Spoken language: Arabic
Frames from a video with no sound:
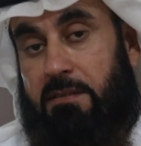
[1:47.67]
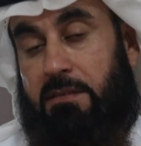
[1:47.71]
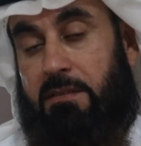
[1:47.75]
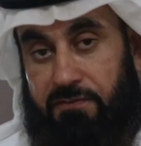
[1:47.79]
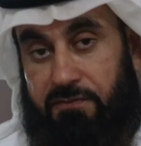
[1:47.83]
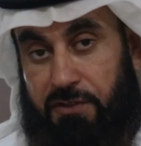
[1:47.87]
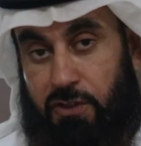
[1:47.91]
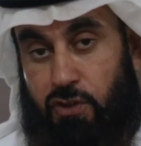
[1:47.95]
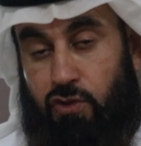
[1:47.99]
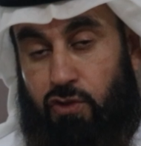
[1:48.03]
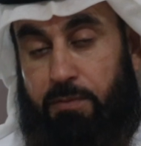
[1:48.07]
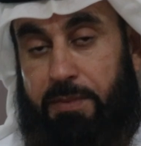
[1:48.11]

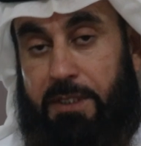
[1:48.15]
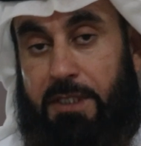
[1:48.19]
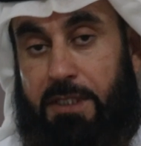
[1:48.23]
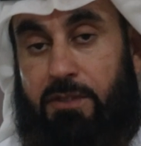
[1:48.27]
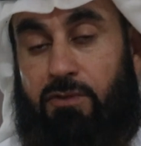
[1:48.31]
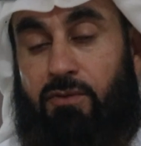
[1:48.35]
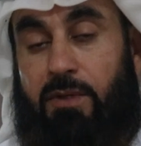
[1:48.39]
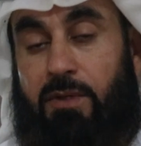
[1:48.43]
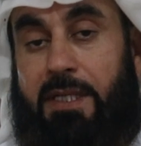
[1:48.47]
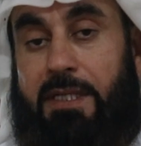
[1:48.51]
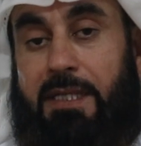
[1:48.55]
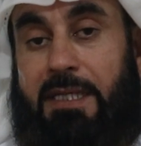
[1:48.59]
فيديو
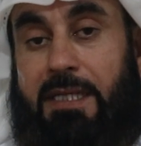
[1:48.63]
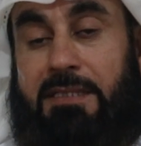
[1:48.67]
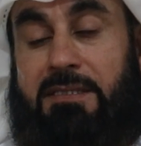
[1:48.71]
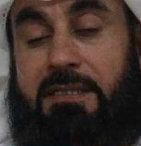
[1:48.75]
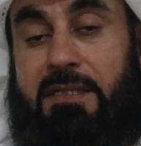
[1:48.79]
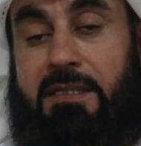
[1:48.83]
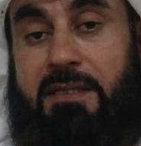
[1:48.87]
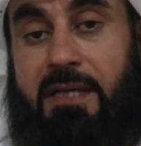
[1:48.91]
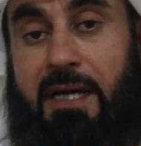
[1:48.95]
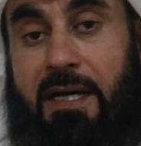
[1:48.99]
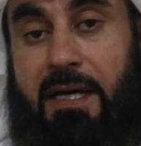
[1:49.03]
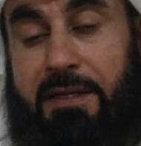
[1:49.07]
بعنوان
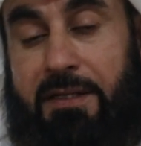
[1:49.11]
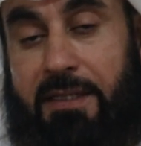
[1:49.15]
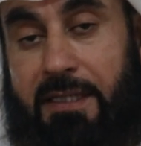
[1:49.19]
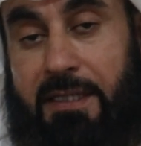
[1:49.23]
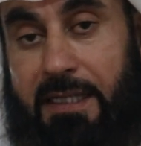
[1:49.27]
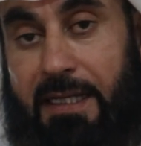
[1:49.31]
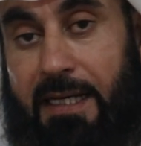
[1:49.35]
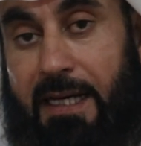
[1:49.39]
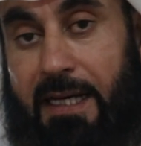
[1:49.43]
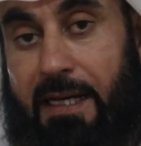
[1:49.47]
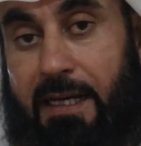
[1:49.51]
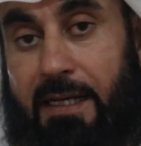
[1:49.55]
اعتذار
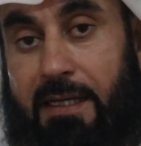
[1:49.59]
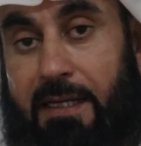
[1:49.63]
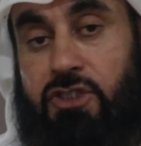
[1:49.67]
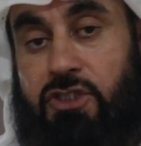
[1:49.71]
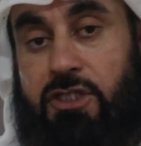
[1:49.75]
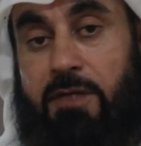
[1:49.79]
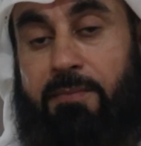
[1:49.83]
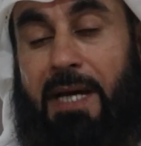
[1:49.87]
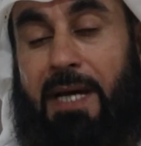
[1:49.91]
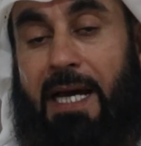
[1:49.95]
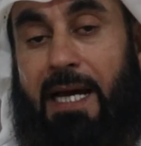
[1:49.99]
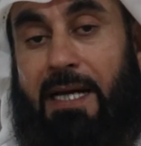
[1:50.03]
الى
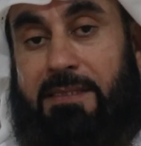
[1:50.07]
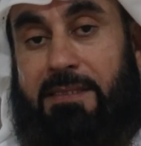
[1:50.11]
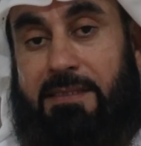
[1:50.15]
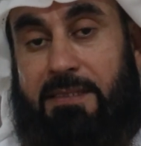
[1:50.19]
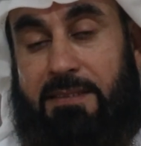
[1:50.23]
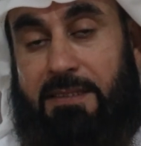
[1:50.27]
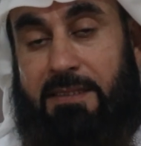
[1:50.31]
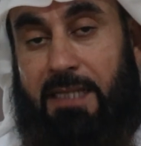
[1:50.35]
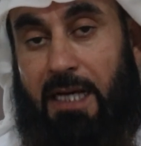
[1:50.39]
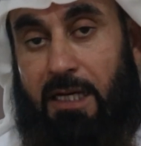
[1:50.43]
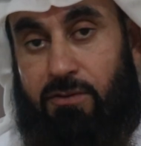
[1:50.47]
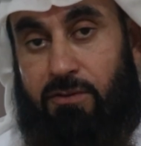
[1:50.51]
جماعه
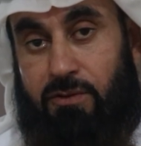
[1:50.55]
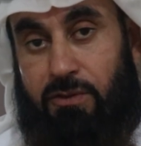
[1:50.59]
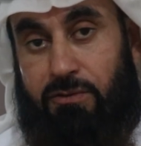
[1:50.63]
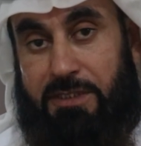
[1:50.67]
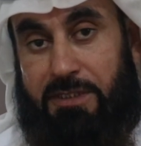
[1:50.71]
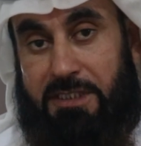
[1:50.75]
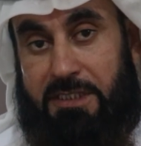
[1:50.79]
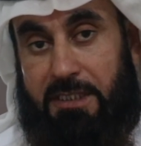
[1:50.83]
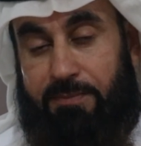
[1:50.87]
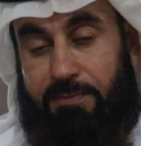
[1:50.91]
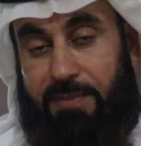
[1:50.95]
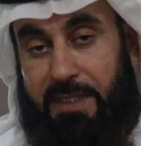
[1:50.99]
الدعوه
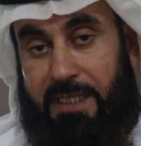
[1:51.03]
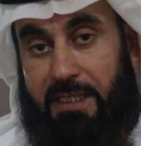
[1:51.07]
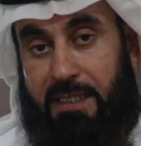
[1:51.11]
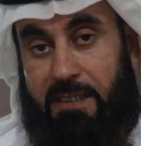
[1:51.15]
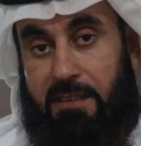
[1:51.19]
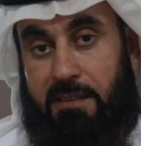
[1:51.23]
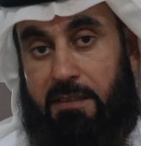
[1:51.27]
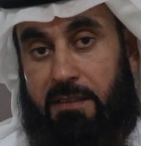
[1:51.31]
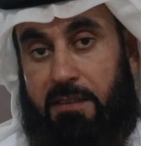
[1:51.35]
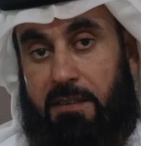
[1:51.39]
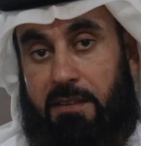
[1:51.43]
والتبليغ